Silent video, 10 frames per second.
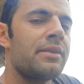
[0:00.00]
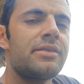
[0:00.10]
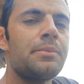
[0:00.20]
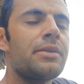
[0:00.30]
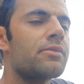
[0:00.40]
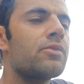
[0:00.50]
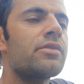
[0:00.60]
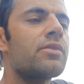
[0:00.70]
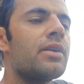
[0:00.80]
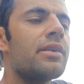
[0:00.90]
Já pensou
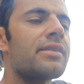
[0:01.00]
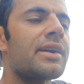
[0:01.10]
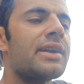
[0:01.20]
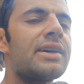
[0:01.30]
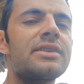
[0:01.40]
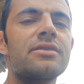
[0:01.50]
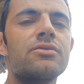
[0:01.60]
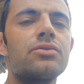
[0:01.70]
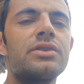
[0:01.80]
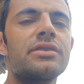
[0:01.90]
essa graxa
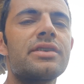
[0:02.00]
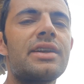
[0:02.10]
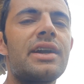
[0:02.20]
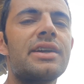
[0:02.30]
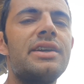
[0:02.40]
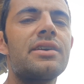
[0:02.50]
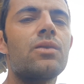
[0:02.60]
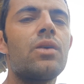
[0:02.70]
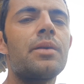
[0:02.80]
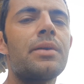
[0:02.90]
suja, essa anarquia
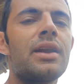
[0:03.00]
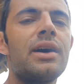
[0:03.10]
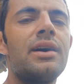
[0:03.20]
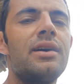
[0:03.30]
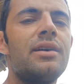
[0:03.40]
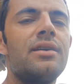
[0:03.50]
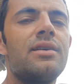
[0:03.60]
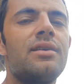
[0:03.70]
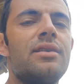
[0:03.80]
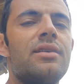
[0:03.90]
corre pra lá?
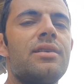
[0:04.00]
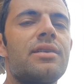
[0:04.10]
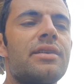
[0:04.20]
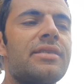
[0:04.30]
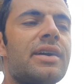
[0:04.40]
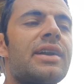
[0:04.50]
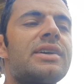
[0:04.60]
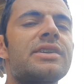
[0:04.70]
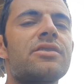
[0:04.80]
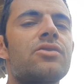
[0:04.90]
Essa
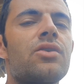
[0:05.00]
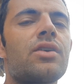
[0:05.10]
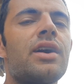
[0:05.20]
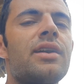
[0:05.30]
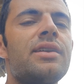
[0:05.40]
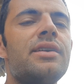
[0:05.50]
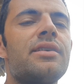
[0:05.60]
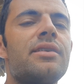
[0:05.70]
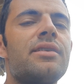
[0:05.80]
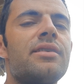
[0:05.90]
graxa que eles colocaram ali?
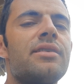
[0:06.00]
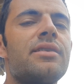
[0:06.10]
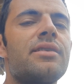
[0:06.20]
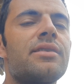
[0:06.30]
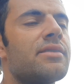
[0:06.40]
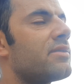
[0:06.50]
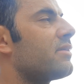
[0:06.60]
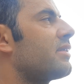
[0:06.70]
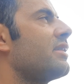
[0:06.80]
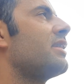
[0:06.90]

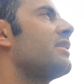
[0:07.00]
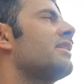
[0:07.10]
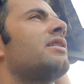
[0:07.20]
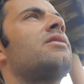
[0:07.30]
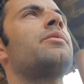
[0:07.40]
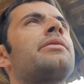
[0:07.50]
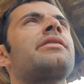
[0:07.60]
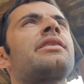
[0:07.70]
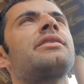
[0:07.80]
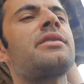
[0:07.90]
Não tá entendendo não,
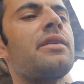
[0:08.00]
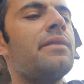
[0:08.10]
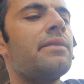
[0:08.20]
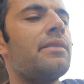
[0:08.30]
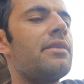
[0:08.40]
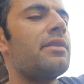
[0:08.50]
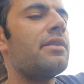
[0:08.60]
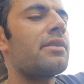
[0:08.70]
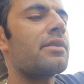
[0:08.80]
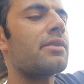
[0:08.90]
rapaziada. Então,
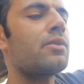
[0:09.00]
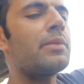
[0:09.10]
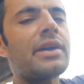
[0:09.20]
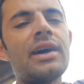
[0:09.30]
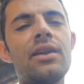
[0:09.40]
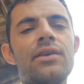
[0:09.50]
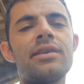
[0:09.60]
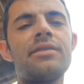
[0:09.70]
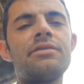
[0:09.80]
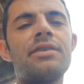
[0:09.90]
como é que a
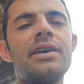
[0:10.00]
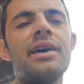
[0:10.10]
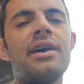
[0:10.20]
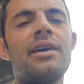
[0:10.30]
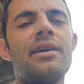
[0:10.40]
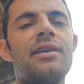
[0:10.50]
lona vai frear?